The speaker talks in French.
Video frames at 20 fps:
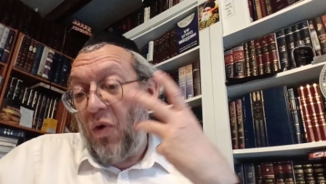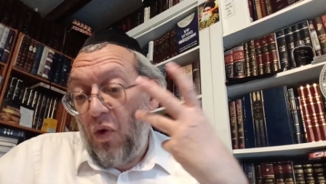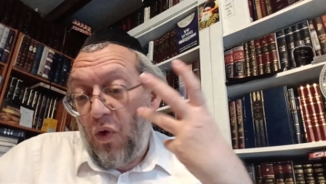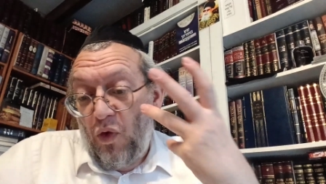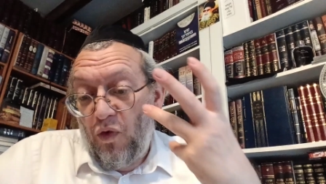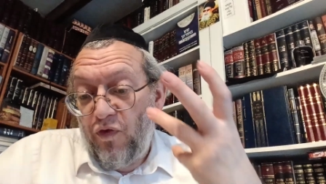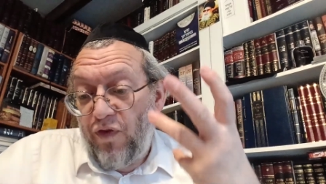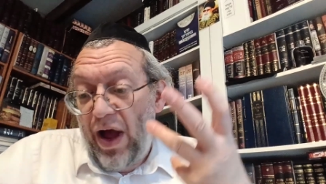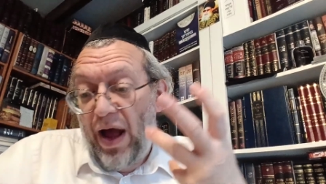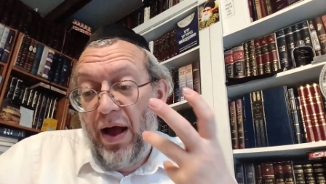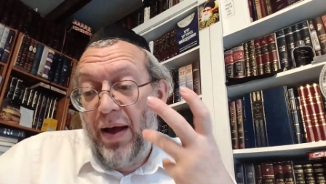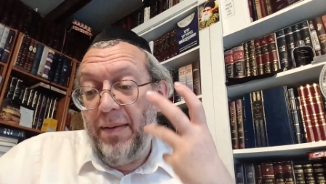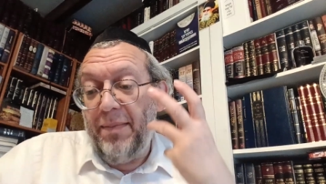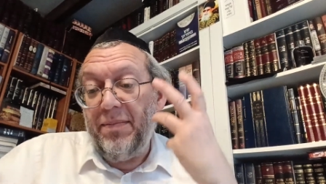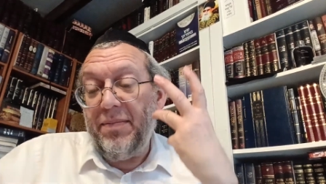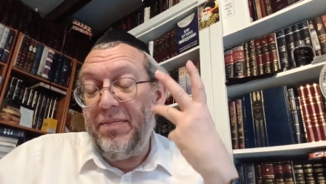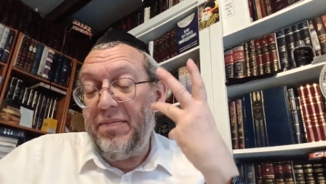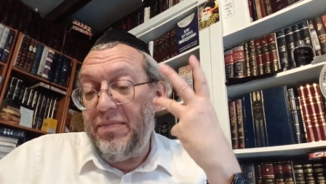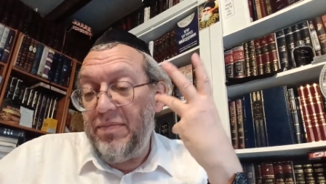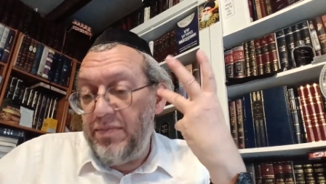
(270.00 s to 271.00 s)
on va,
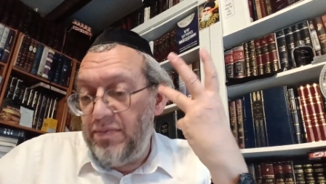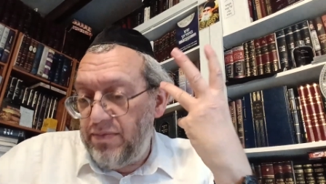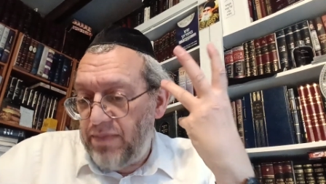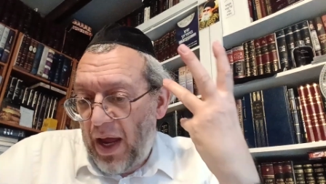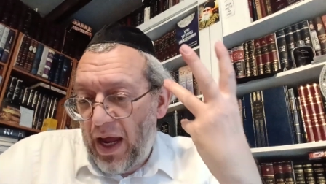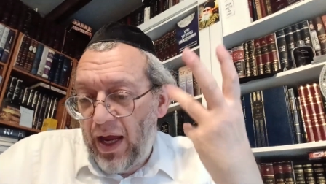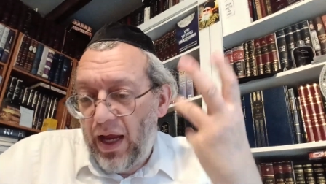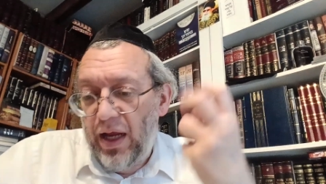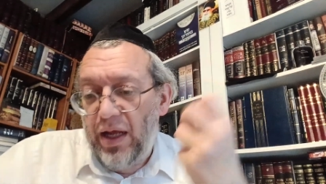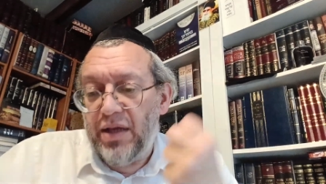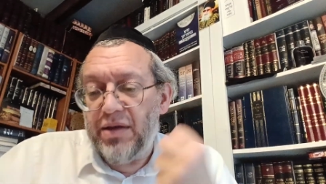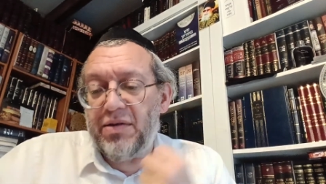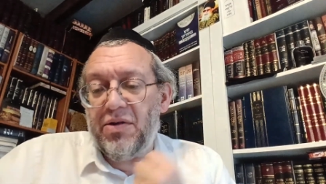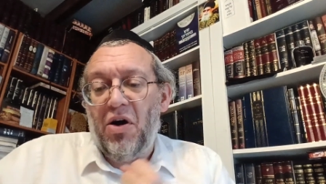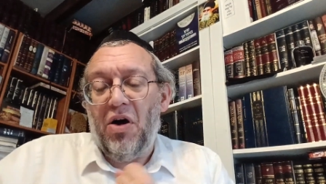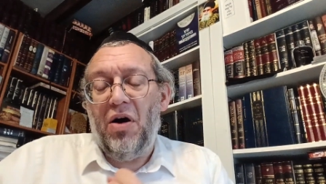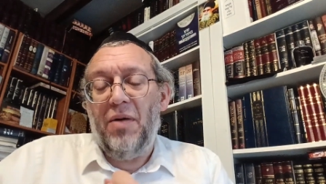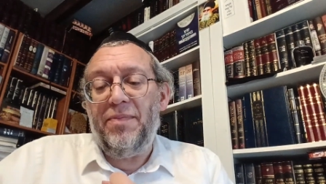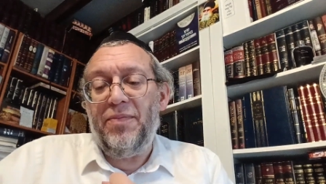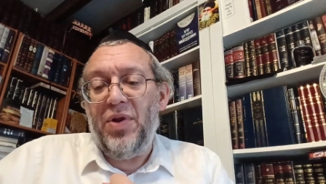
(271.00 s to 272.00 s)
par
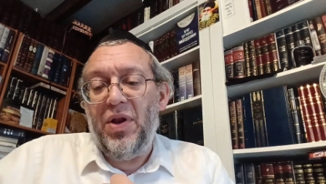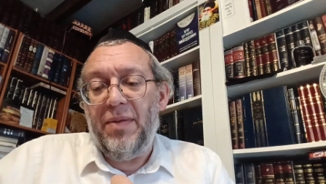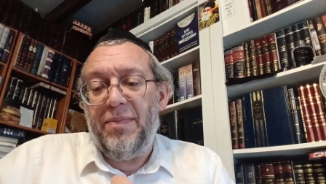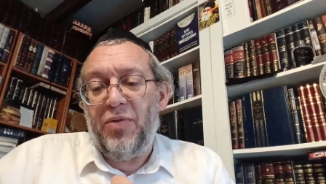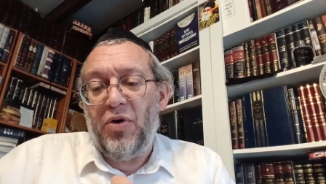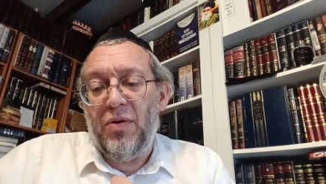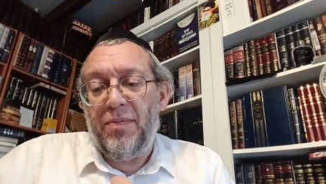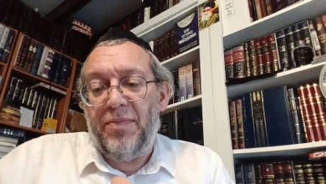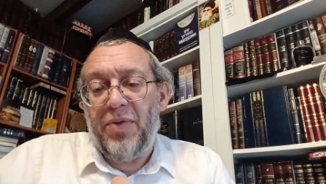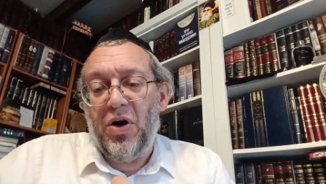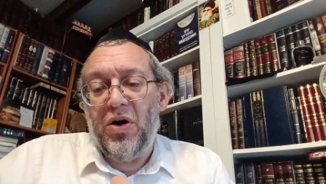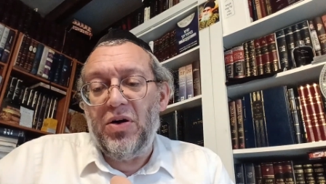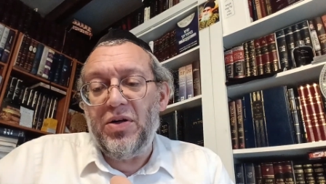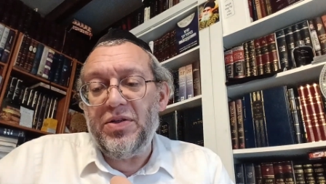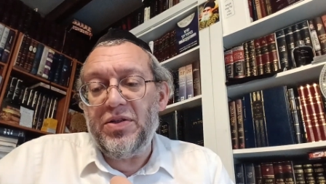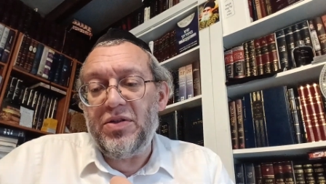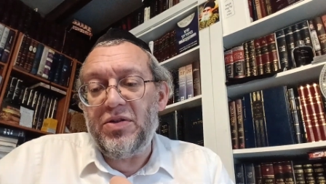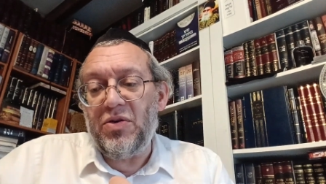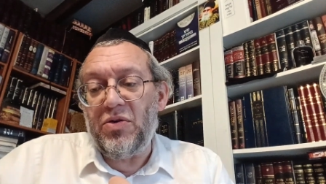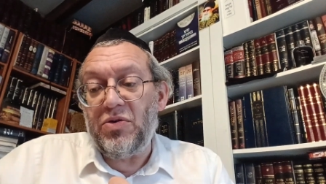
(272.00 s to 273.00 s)
exemple, il
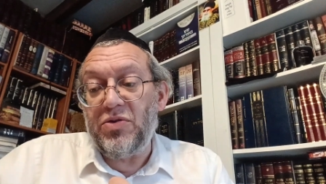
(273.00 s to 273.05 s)
propose,